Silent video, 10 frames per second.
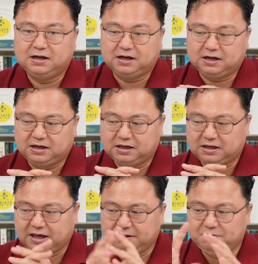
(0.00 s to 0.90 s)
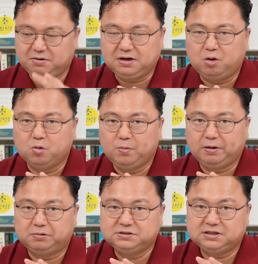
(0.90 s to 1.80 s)
아, 액면가
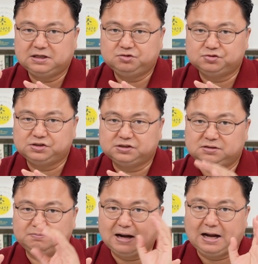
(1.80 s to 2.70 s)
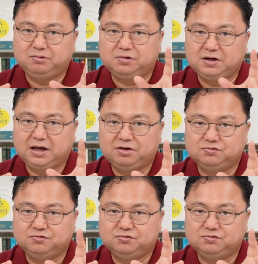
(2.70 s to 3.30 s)
500원짜리 주식을 만 원에